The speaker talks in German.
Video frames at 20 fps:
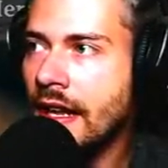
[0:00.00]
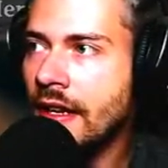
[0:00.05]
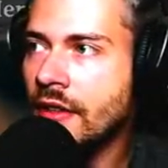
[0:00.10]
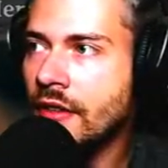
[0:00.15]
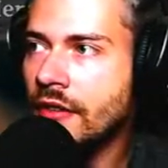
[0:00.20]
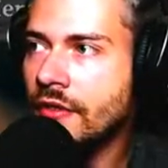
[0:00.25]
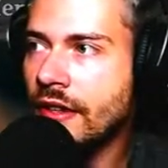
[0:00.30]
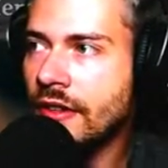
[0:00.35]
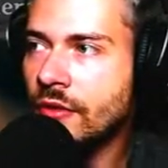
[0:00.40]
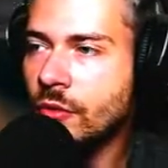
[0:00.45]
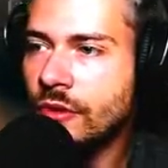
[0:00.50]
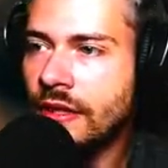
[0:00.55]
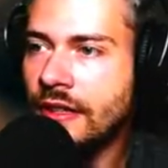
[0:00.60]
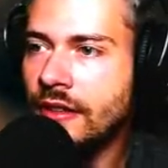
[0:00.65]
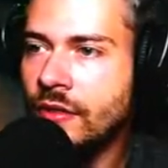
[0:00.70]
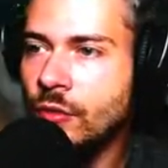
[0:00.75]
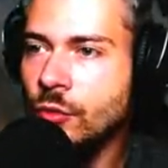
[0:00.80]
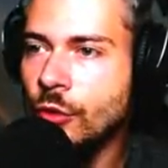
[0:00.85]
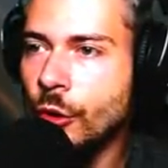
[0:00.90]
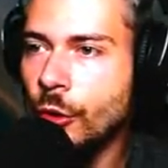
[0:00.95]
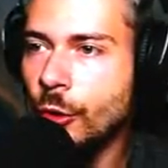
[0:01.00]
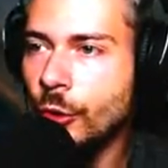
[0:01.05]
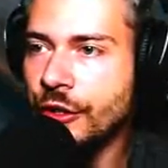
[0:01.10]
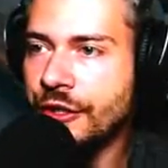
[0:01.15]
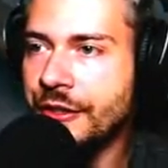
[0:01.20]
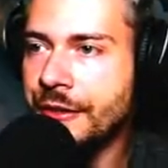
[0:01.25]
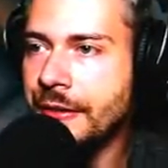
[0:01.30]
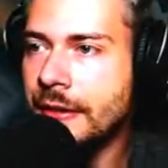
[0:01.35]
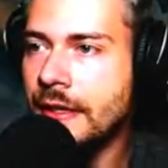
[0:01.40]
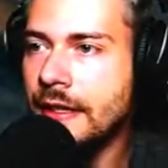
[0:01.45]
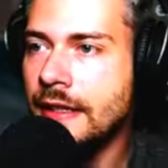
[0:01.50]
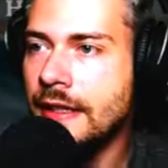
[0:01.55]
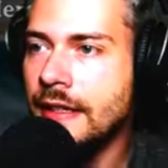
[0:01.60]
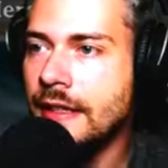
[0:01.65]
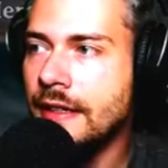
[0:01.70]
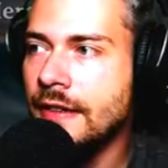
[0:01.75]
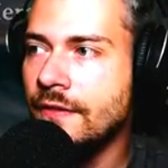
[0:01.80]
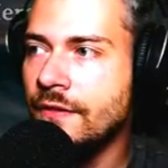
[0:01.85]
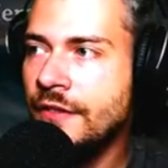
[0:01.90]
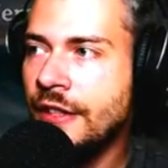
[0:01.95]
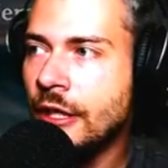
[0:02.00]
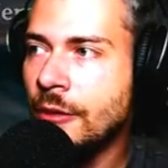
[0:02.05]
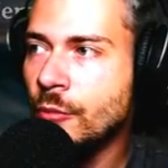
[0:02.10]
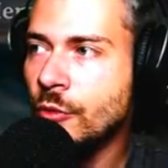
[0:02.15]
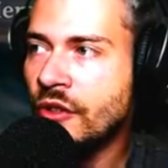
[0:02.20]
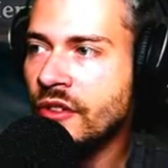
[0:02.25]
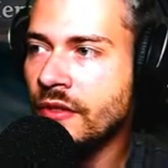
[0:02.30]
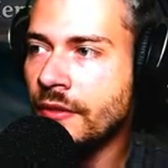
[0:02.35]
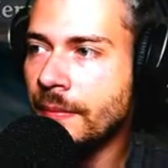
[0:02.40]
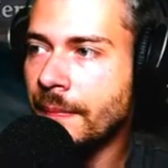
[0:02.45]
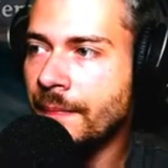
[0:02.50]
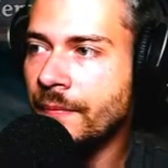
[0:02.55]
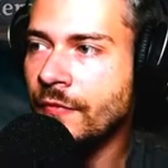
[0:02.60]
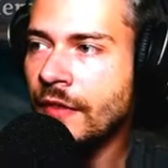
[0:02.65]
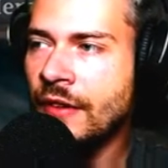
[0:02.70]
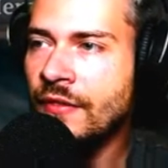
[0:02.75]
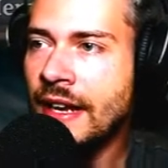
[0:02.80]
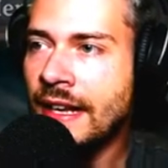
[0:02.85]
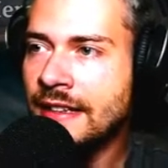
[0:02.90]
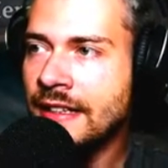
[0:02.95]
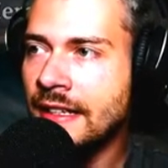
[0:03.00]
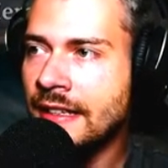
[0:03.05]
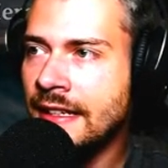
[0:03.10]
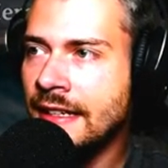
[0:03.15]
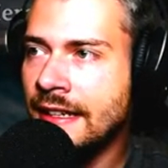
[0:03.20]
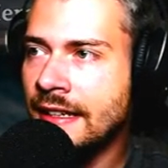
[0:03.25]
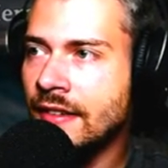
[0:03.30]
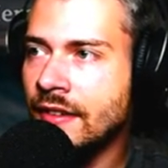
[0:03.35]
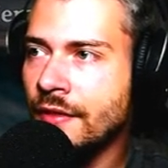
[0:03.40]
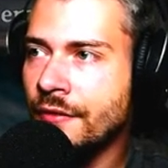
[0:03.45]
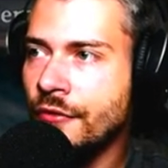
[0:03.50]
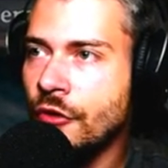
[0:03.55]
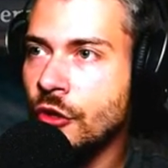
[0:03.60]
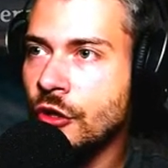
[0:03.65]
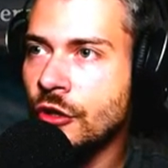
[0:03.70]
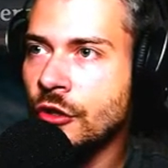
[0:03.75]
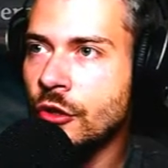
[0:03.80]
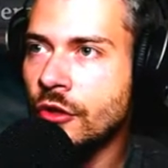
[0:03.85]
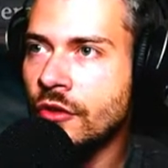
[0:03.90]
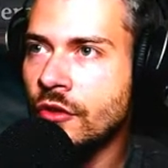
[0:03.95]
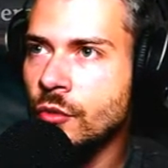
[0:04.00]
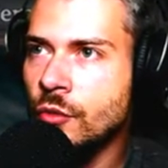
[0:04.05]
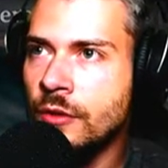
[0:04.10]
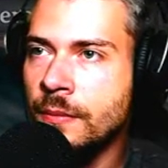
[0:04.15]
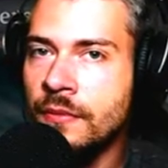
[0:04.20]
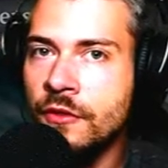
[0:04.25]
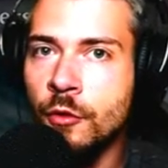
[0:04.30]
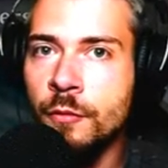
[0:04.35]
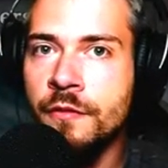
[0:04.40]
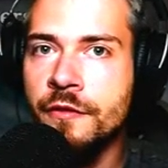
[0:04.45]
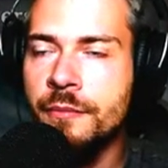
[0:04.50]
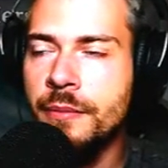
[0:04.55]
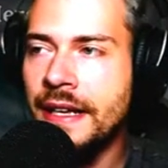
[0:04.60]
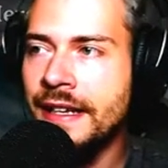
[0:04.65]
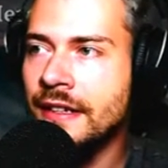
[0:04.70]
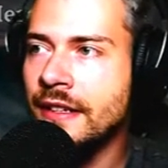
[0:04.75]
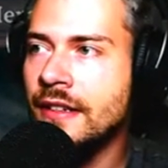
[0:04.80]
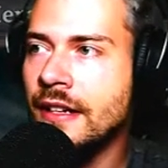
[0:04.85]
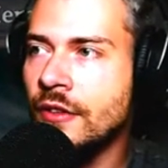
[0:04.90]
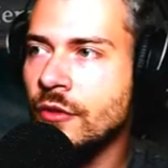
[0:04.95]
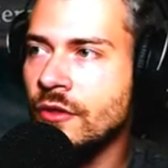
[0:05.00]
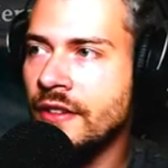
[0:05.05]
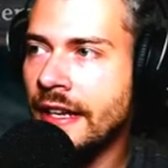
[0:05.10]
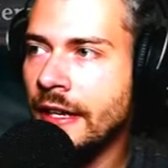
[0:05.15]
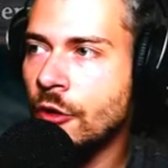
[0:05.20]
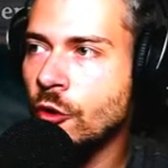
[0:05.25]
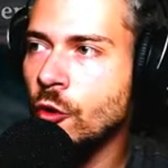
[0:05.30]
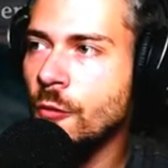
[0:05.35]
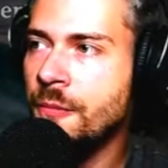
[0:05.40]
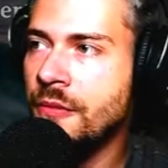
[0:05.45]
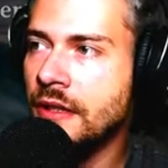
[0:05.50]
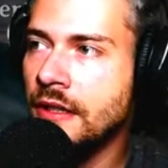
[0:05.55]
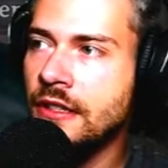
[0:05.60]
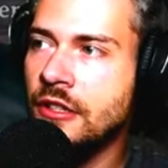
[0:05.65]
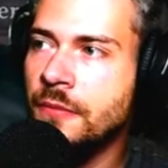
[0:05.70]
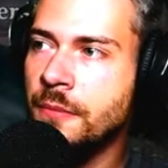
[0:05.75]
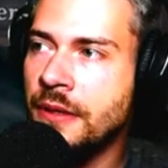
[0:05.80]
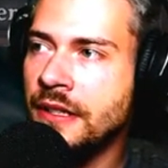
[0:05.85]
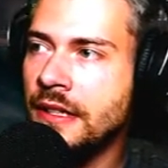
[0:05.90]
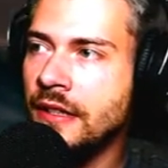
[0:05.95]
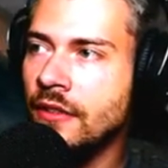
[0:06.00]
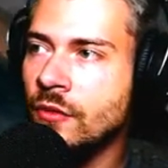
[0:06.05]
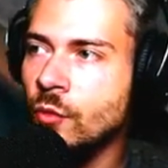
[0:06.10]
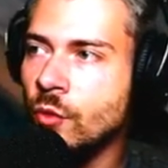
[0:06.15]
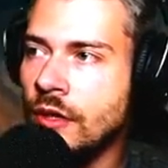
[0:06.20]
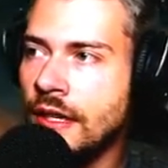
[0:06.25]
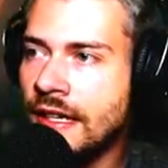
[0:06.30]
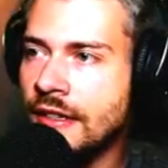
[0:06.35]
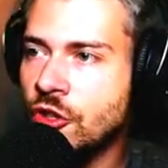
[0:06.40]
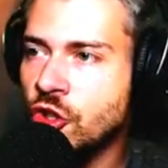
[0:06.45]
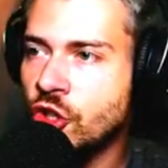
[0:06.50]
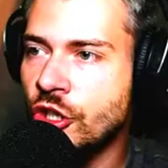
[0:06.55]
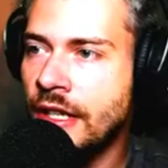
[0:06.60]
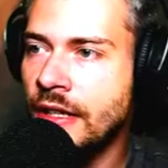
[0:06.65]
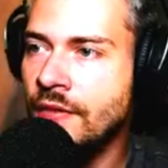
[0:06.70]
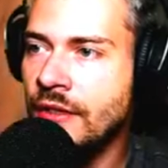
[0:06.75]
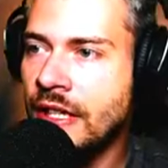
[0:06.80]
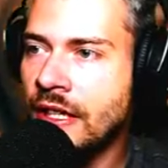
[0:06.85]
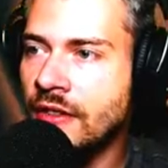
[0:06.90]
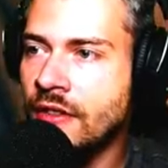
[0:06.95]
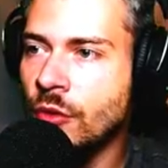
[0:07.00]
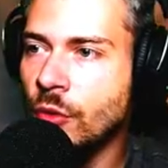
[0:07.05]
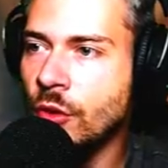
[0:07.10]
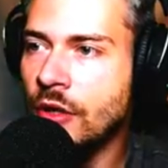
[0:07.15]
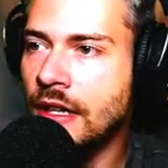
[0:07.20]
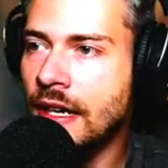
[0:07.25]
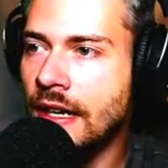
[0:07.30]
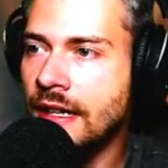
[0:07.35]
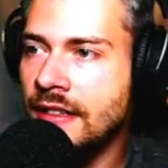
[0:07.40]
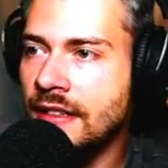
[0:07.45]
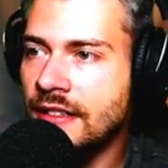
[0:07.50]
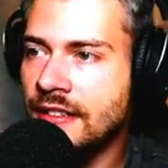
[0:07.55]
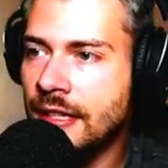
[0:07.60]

Alles was so dazugehört. Wir müssen, weil wir hatten ja die letzte Folge noch so im Sumpf beendet, also in der Krypte. Ich bin jetzt nur ganz schnell wieder zurückgerannt.